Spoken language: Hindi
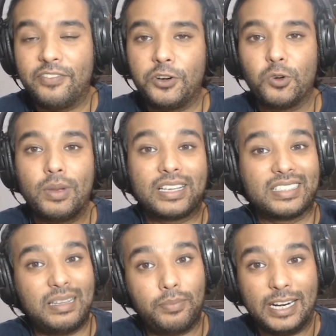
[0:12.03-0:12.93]
वीडियो में एक
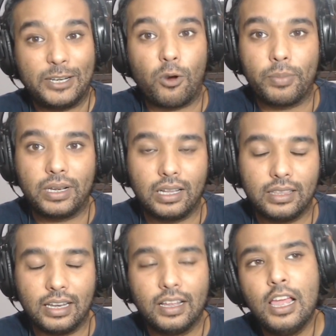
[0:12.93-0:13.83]
सेपरेट टॉपिक के अंदर